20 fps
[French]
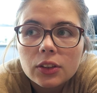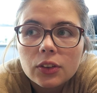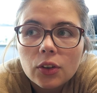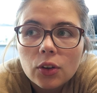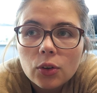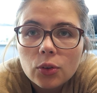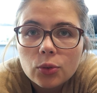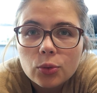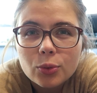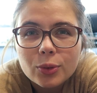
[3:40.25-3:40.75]

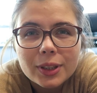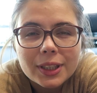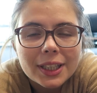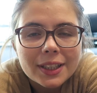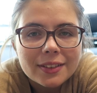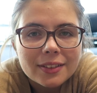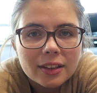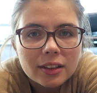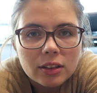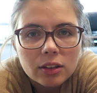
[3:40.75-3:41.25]
dans une
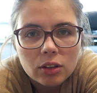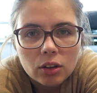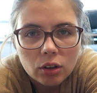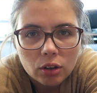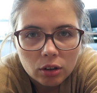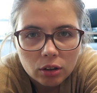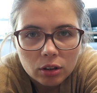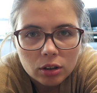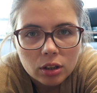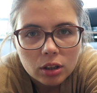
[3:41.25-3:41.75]
quinzaine
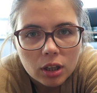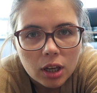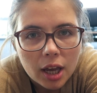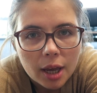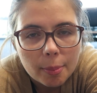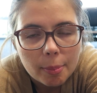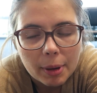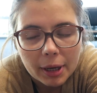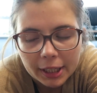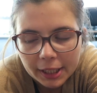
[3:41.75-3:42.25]
d'heures
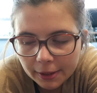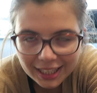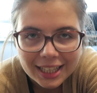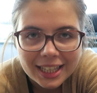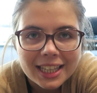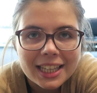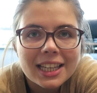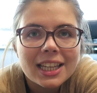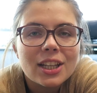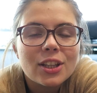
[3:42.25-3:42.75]
à Paris
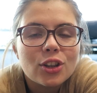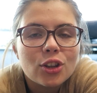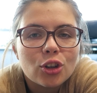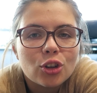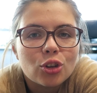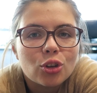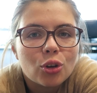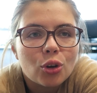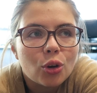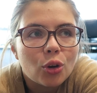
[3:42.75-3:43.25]
et
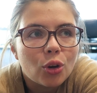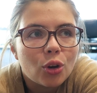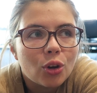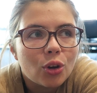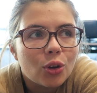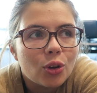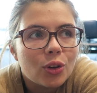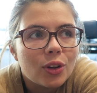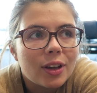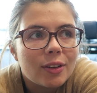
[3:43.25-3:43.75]
notre
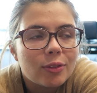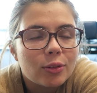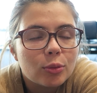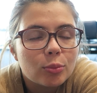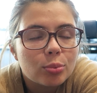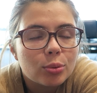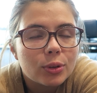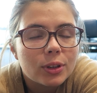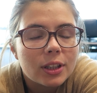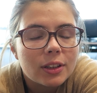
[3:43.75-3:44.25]
euh,
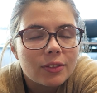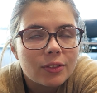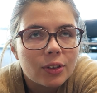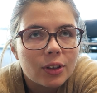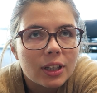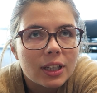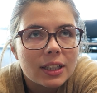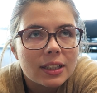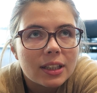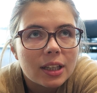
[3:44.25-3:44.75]
avion pour
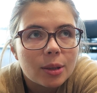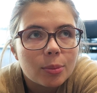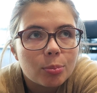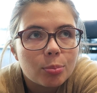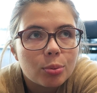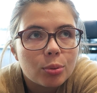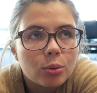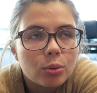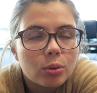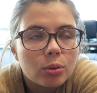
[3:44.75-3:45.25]
Denver était un
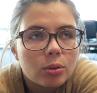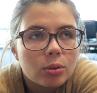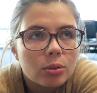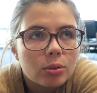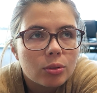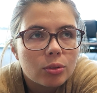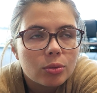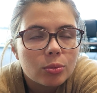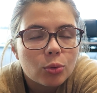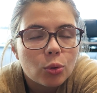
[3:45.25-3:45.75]
peu
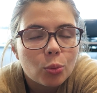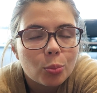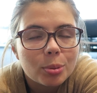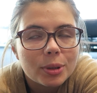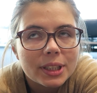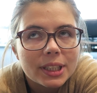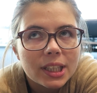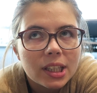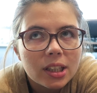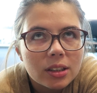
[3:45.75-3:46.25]

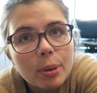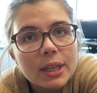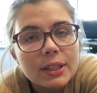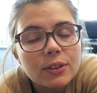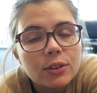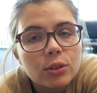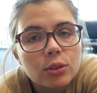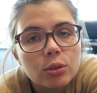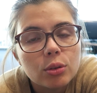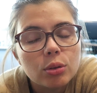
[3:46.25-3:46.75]
compliqué
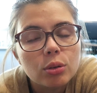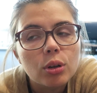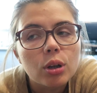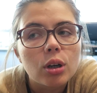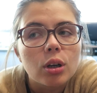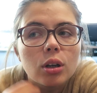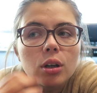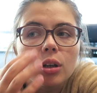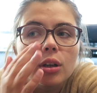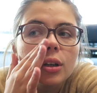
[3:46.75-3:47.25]
parce que
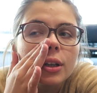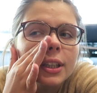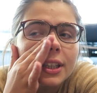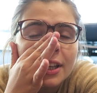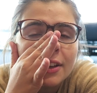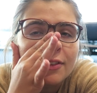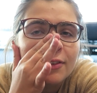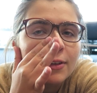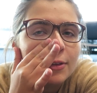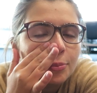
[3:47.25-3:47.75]
euh, il
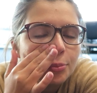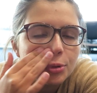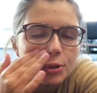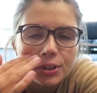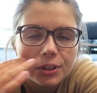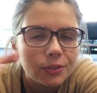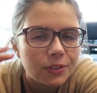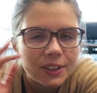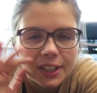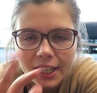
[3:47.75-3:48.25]
y avait une
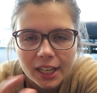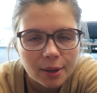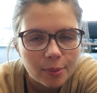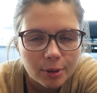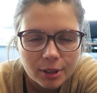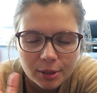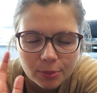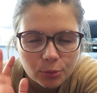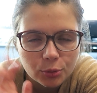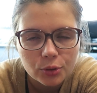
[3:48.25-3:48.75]
petite fille derrière
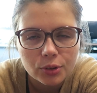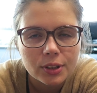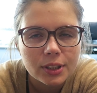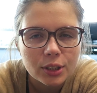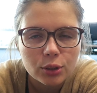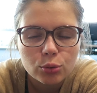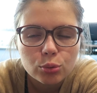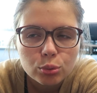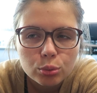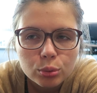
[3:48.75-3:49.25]
moi qui me donnait
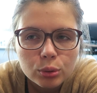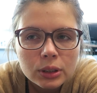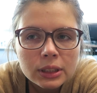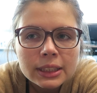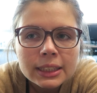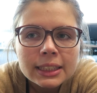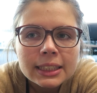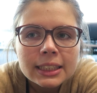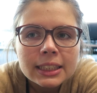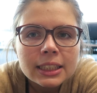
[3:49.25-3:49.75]
des coups
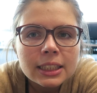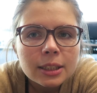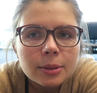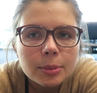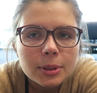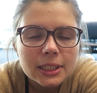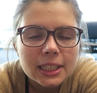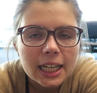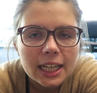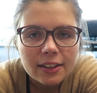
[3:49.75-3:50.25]

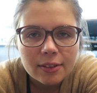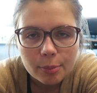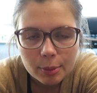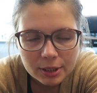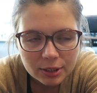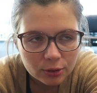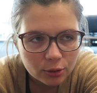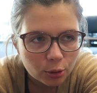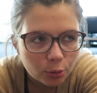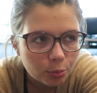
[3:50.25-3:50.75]
parce qu'elle n'arrivait
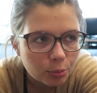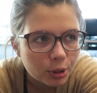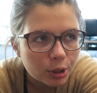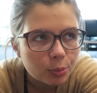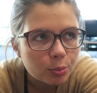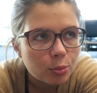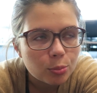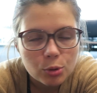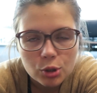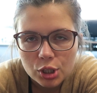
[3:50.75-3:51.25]
pas à s'endormir
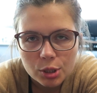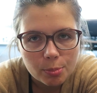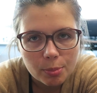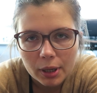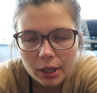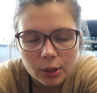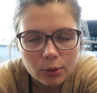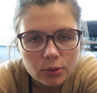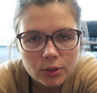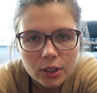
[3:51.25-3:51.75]
et puis moi j'ai
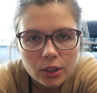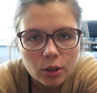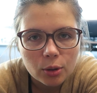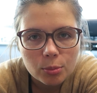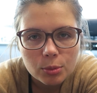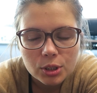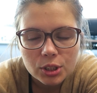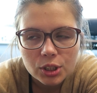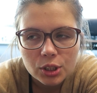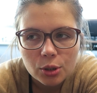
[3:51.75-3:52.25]
pas réussi à
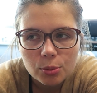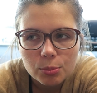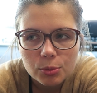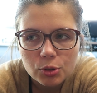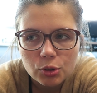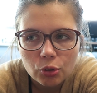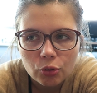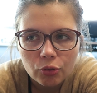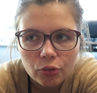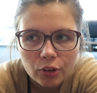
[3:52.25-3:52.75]
dormir j'ai
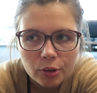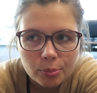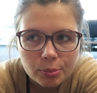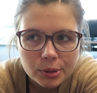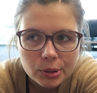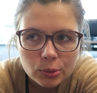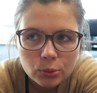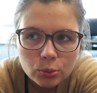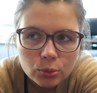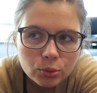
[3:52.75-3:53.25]
dormi genre 20
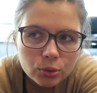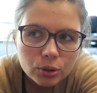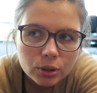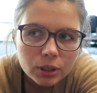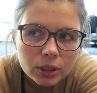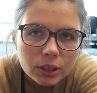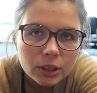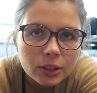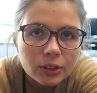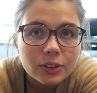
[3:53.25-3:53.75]
minutes
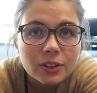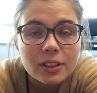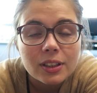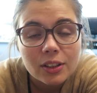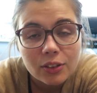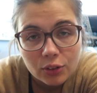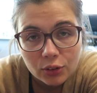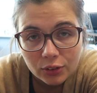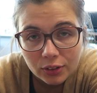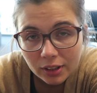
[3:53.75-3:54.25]

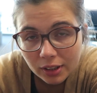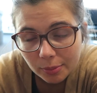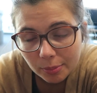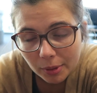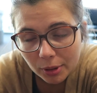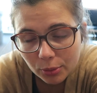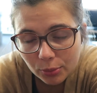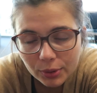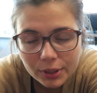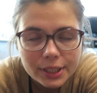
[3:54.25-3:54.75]
c'était censé être
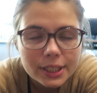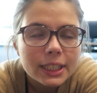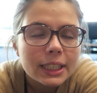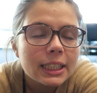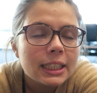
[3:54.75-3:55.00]
la nuit